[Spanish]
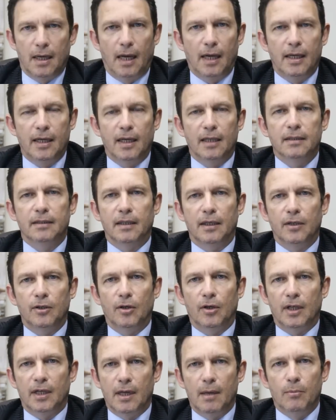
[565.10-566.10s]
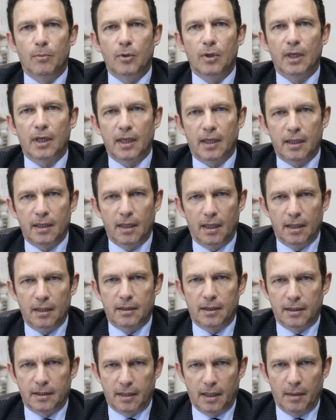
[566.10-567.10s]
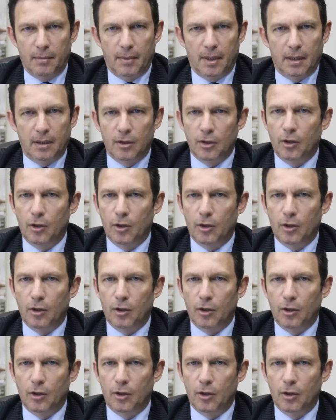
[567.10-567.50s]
La ley anterior era muy rígida en este tema,